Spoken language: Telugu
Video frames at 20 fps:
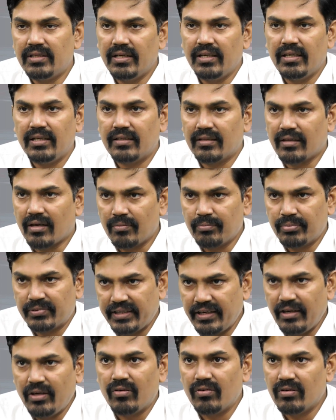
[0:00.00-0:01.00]
త్రీ టాప్
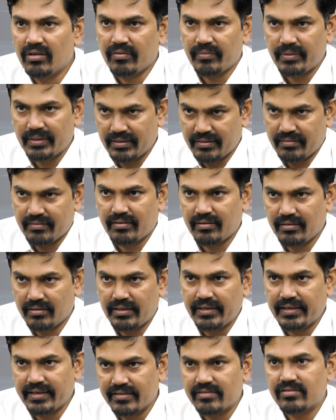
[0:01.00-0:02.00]
త్రీలో ఉన్నాం మన
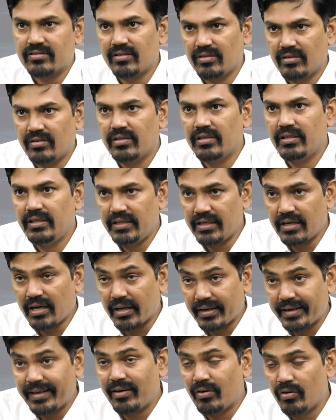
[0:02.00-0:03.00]
రిటర్న్స్లో ఈ
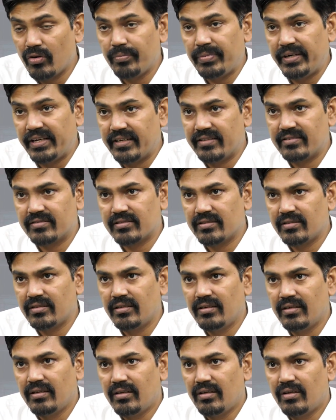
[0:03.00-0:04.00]
ఆరు నెలల్లో రిటర్న్స్
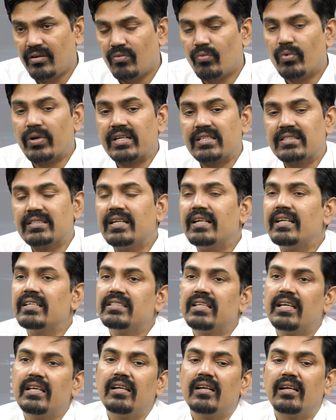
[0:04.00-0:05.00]
వరస్ట్ అంటే
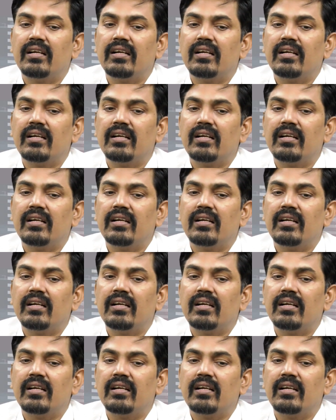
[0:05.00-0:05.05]
చైనా